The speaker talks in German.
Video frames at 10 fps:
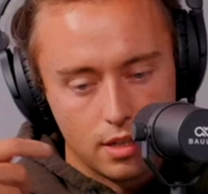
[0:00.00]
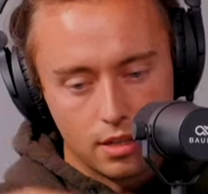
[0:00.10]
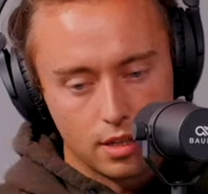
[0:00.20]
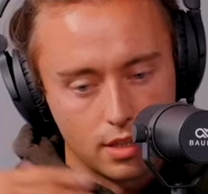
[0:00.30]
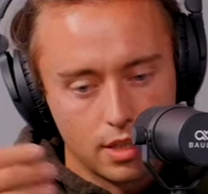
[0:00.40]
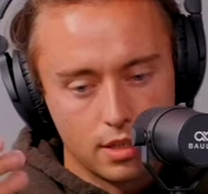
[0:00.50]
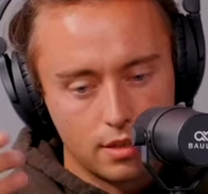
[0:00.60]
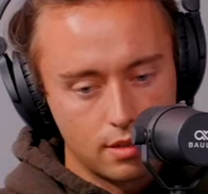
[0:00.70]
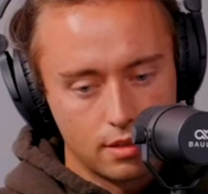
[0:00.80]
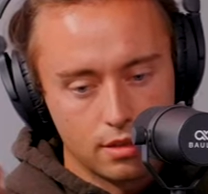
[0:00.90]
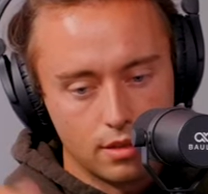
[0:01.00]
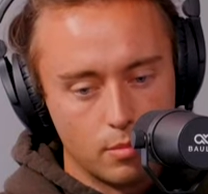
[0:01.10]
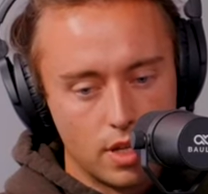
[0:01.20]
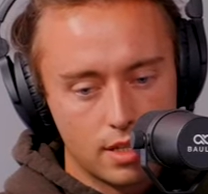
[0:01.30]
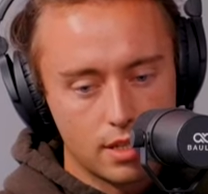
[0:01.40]
ich hatte jetzt äh, im
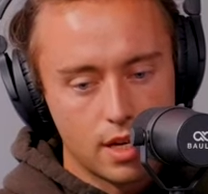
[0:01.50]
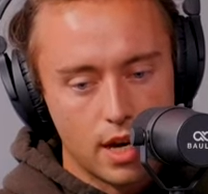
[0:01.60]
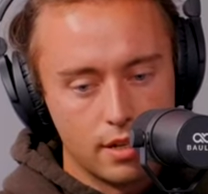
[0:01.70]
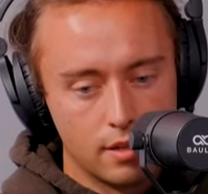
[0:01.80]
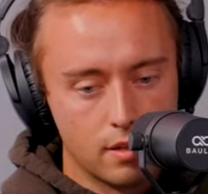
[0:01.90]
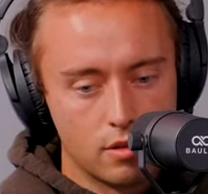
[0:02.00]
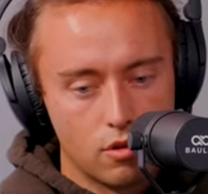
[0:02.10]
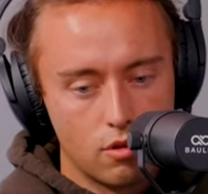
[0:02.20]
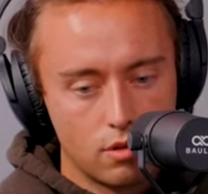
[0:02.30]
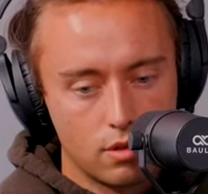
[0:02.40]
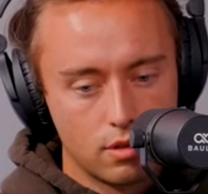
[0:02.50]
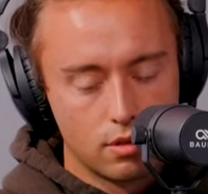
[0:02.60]
letzten Jahr eine Saison,